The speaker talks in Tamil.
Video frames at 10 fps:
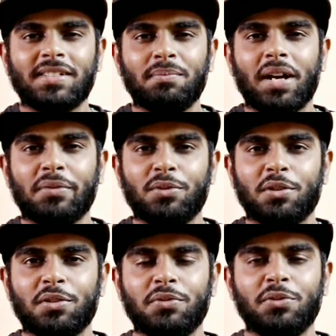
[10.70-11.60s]
கேஸ் ஐம் பேக் வித்
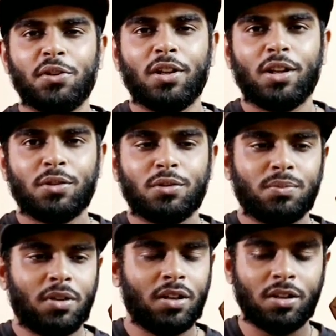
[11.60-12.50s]
அனதர் வீடியோ
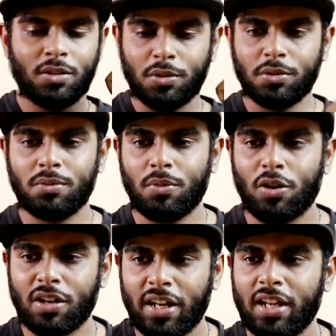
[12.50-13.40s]
எல்லாருக்கும் குட்
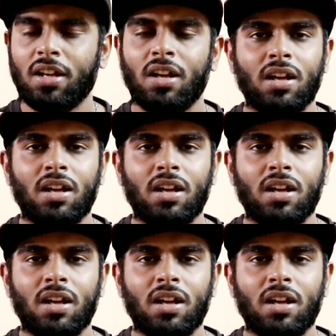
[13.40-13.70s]
மார்னிங்